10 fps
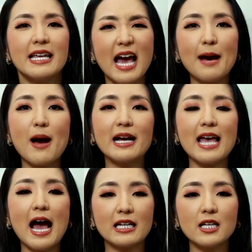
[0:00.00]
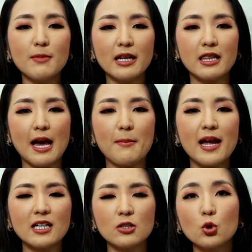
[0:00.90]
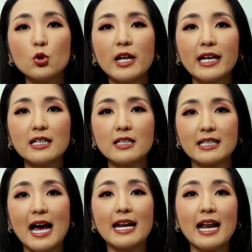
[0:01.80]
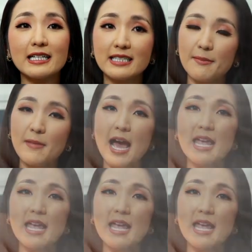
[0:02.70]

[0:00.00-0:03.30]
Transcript: ยาบางอย่างที่มันสามารถกระตุ้นให้เกิดการอักเสบได้